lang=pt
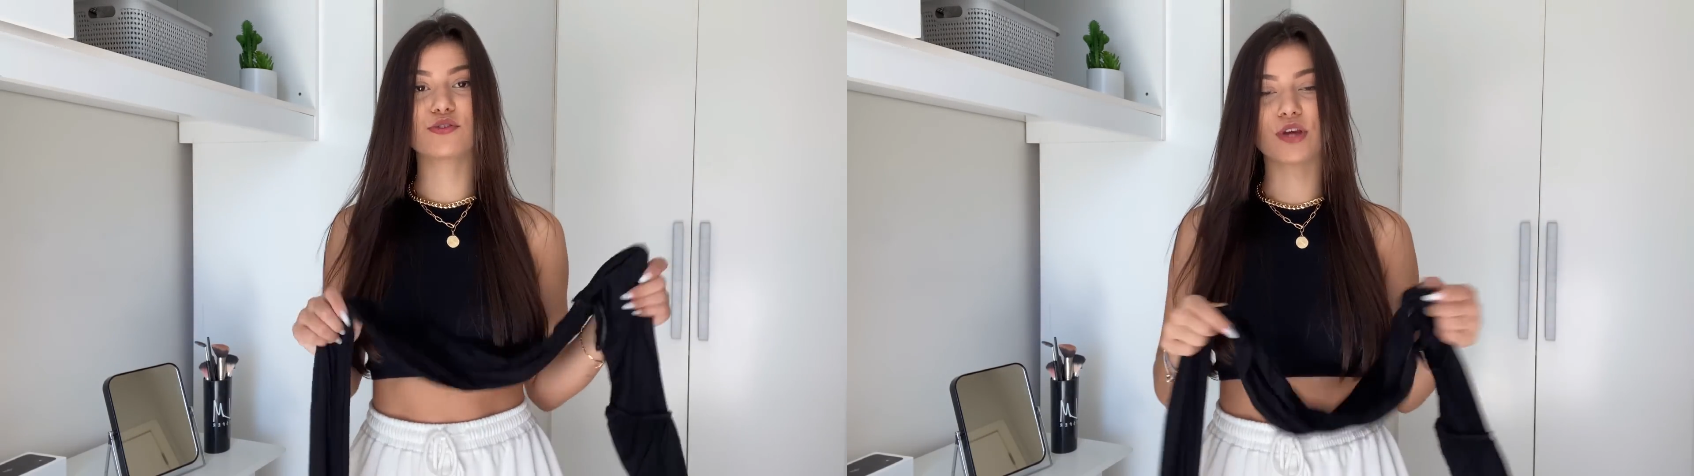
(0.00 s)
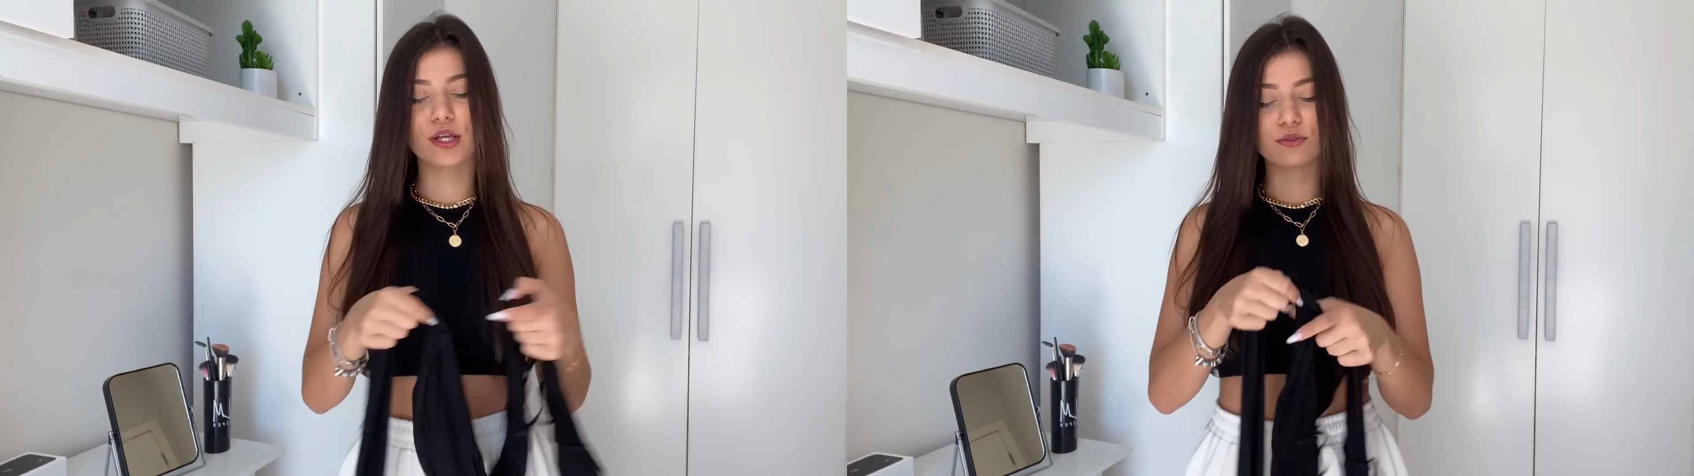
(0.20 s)

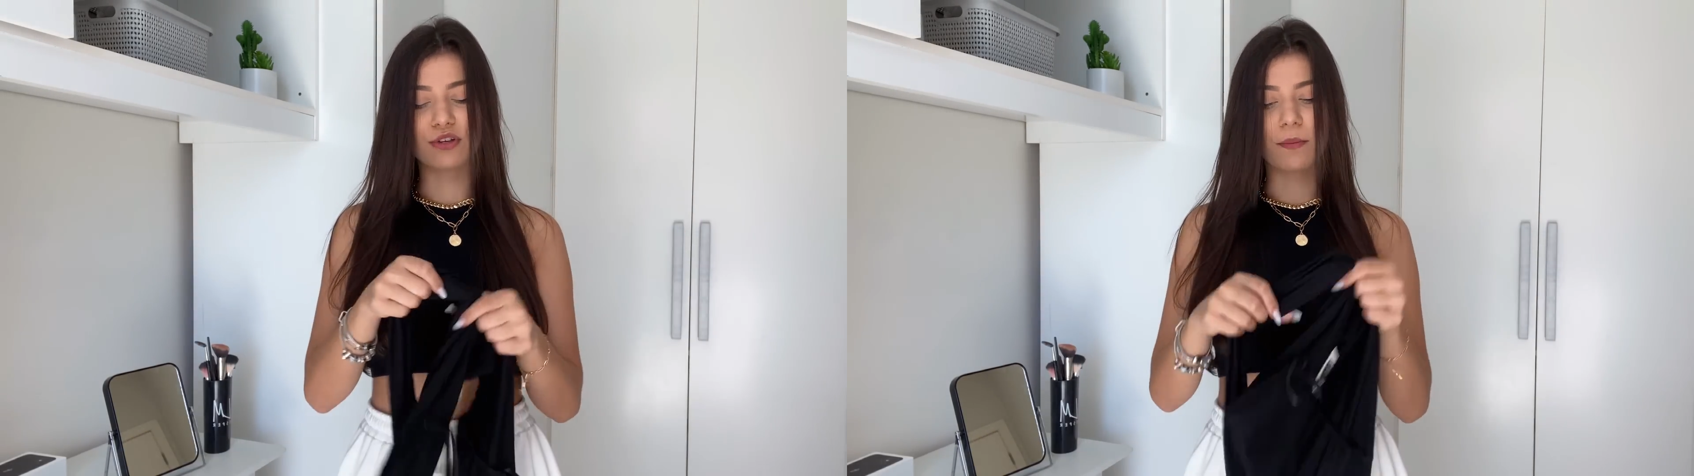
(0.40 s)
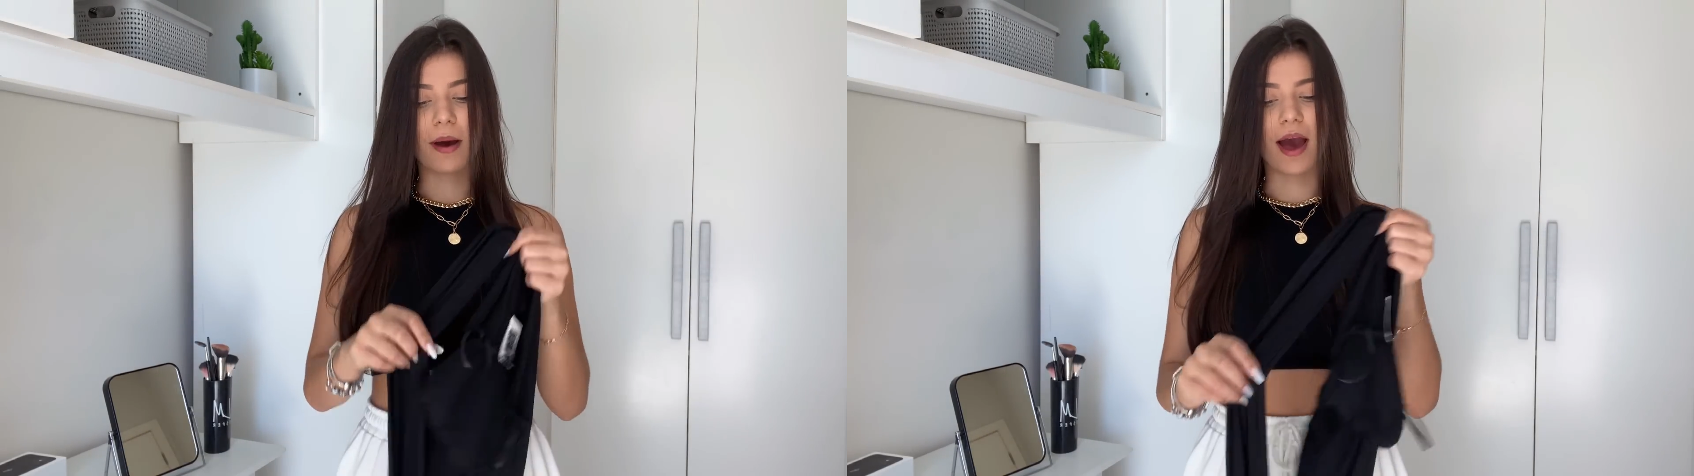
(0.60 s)
jeitos de
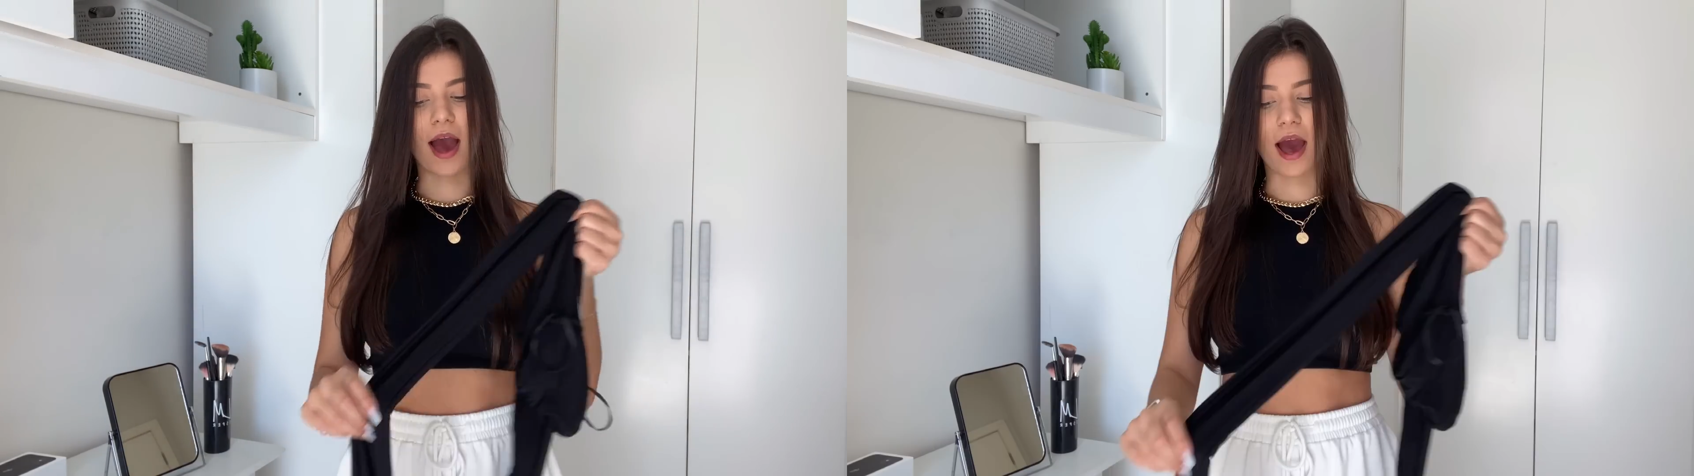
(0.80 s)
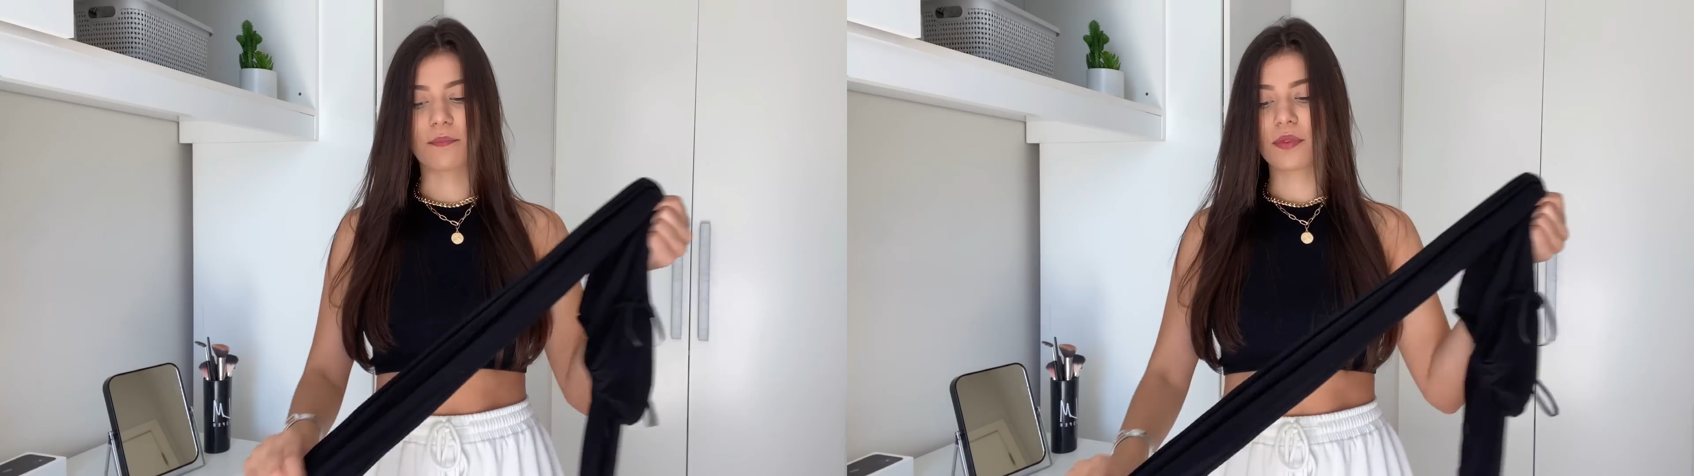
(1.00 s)

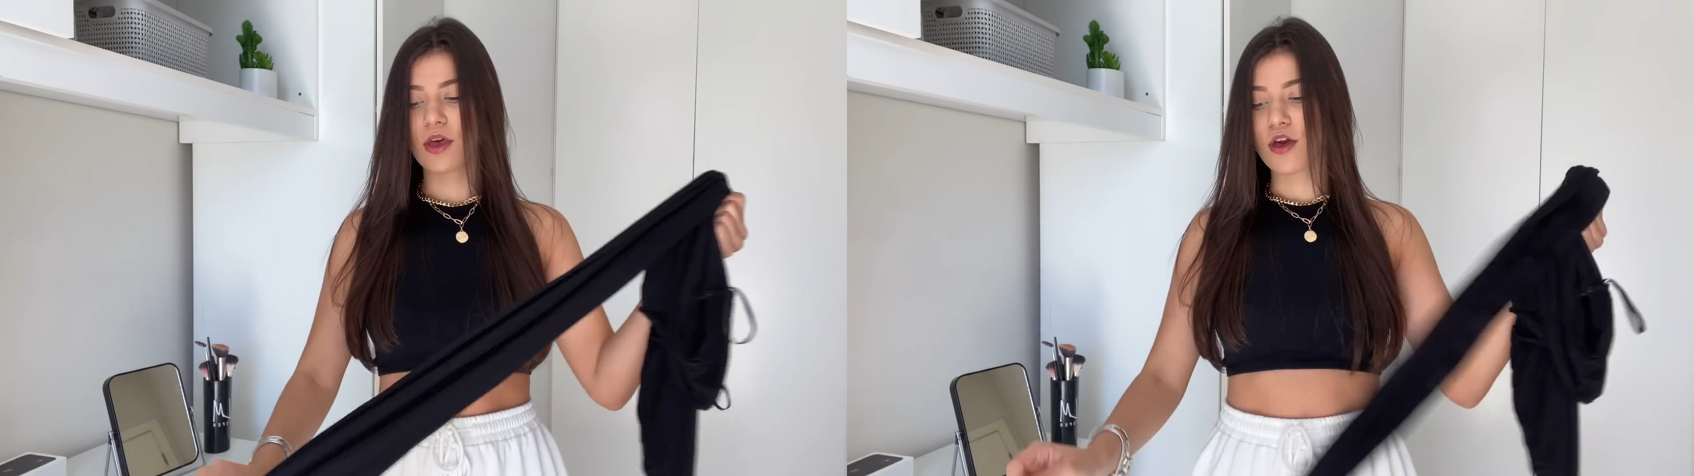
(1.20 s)
amarrar.